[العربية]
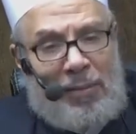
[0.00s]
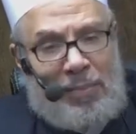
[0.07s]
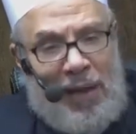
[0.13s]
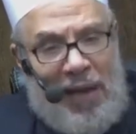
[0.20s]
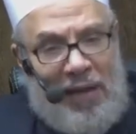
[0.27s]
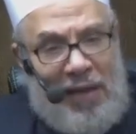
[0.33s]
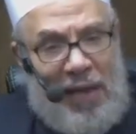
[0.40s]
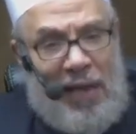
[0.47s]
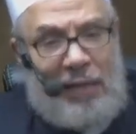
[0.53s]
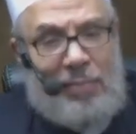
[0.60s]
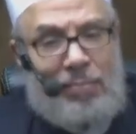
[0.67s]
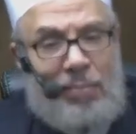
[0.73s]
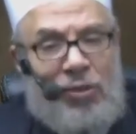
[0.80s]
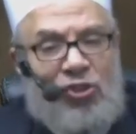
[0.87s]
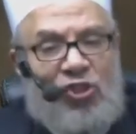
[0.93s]
البيانات
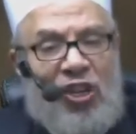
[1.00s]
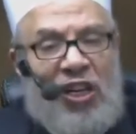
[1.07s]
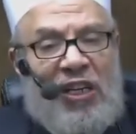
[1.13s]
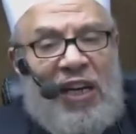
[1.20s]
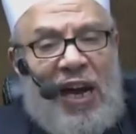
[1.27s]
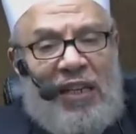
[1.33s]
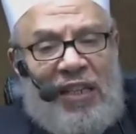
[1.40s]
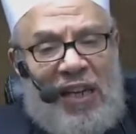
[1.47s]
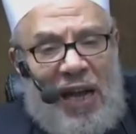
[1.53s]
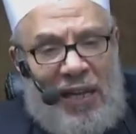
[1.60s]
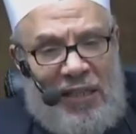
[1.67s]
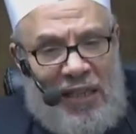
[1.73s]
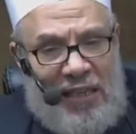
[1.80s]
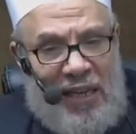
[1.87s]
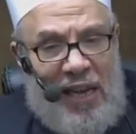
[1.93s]
من شركات
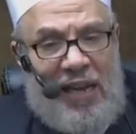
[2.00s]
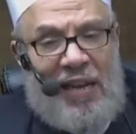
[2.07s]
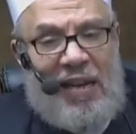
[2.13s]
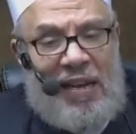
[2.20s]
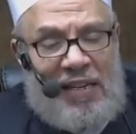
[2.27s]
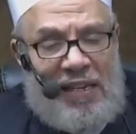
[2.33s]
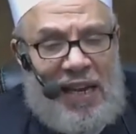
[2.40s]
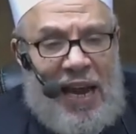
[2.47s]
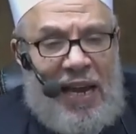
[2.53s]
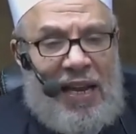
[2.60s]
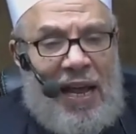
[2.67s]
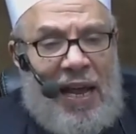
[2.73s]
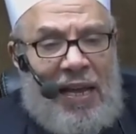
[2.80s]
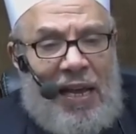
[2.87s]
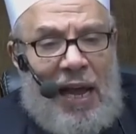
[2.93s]
عديدة يعني
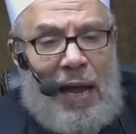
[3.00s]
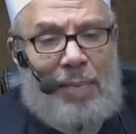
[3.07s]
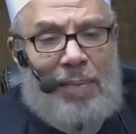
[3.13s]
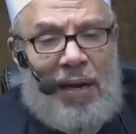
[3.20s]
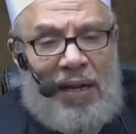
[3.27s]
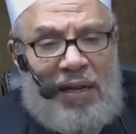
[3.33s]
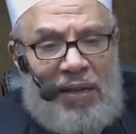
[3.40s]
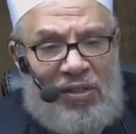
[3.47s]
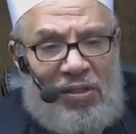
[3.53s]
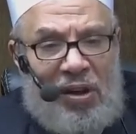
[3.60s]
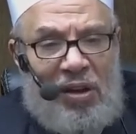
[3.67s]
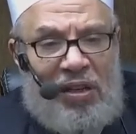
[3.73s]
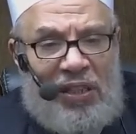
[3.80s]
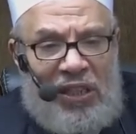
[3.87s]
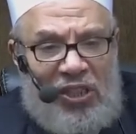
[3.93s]
لا يعمل
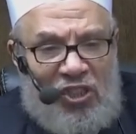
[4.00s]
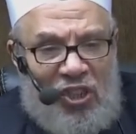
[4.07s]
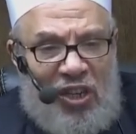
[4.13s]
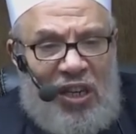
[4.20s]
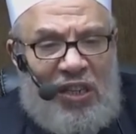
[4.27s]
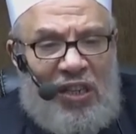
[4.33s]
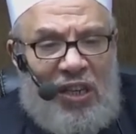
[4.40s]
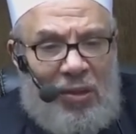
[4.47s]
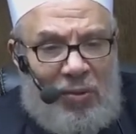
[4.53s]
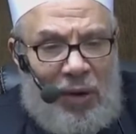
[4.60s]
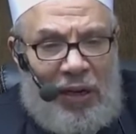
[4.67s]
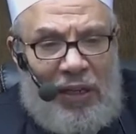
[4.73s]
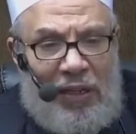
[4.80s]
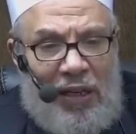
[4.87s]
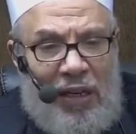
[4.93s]
لصالح شركة
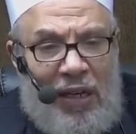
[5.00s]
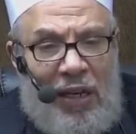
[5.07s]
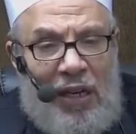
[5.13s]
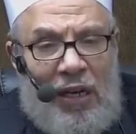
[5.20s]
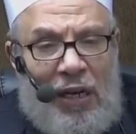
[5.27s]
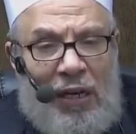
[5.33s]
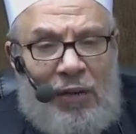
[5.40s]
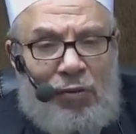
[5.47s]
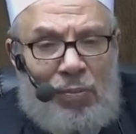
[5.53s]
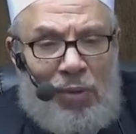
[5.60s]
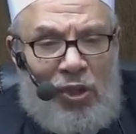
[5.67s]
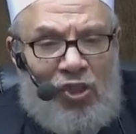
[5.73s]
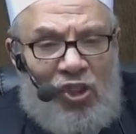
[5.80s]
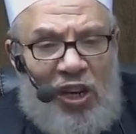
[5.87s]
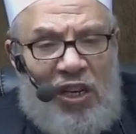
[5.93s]
واحدة عنده
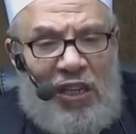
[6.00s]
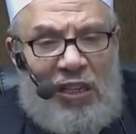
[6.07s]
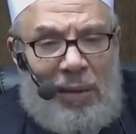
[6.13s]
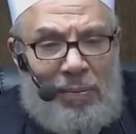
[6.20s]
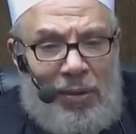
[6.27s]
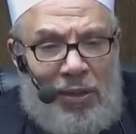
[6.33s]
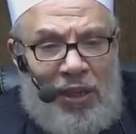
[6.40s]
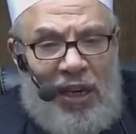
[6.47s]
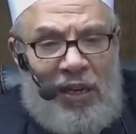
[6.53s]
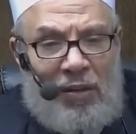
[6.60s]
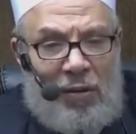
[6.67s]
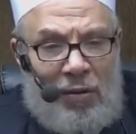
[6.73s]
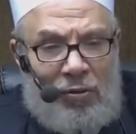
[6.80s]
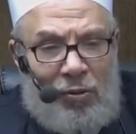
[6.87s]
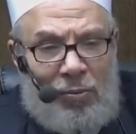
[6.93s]
100 شركة 200
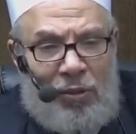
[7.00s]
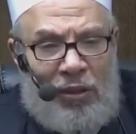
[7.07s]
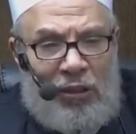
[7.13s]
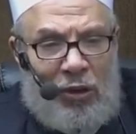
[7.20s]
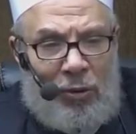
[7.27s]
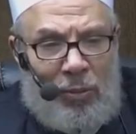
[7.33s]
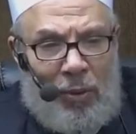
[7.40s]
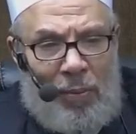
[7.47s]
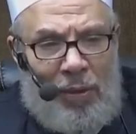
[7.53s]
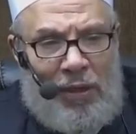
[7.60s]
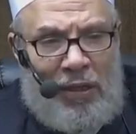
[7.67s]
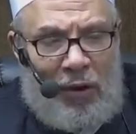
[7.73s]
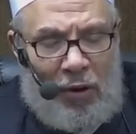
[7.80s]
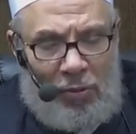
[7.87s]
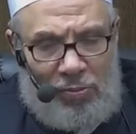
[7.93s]
300
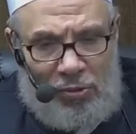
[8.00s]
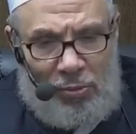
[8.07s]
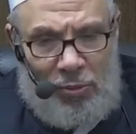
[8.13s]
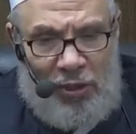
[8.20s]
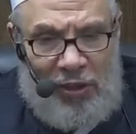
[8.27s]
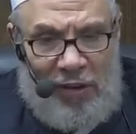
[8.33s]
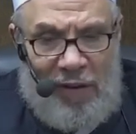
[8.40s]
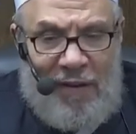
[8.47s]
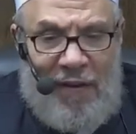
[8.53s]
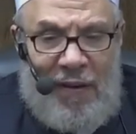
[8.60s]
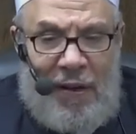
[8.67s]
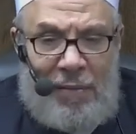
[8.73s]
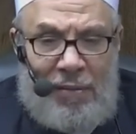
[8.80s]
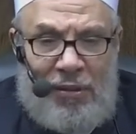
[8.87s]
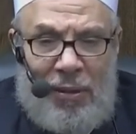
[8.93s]
400 500
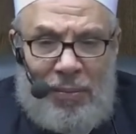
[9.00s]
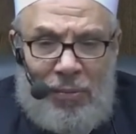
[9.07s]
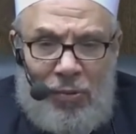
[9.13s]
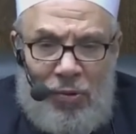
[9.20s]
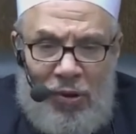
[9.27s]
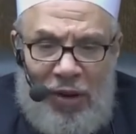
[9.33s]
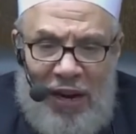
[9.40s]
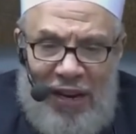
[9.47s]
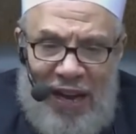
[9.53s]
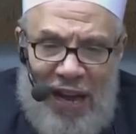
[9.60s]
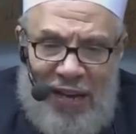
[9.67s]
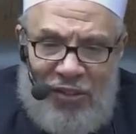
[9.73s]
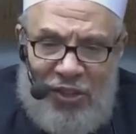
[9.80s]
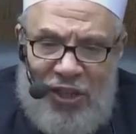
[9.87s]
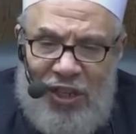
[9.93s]
سموه
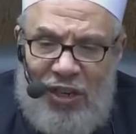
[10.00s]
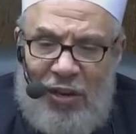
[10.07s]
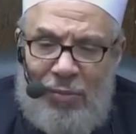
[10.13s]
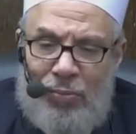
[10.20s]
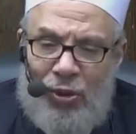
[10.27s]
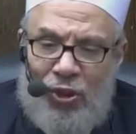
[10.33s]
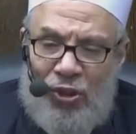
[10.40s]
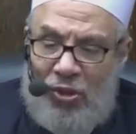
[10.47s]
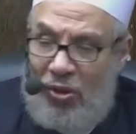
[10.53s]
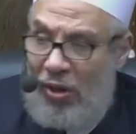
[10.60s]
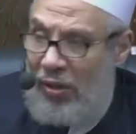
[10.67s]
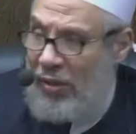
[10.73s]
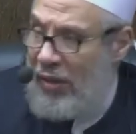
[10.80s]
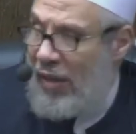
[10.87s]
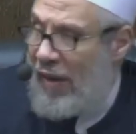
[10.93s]
الأجير
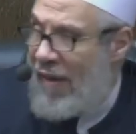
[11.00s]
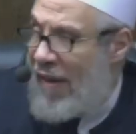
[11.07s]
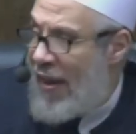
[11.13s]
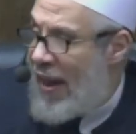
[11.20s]
المشترك